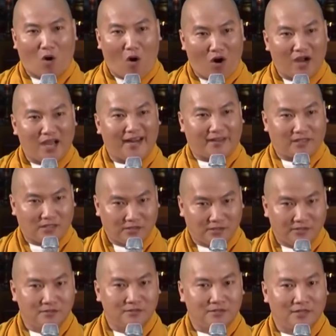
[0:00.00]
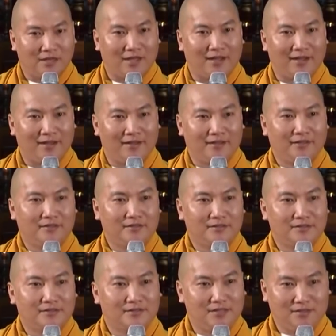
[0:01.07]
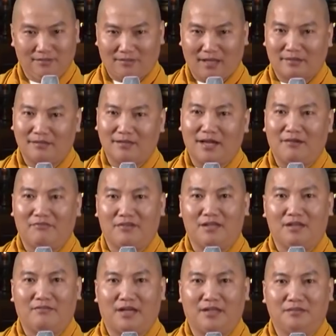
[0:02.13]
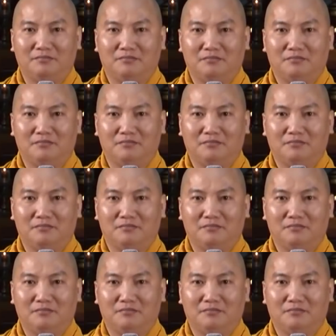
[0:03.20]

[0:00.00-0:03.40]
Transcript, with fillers: con hay là người. Xin thưa thật với các vị như vậy.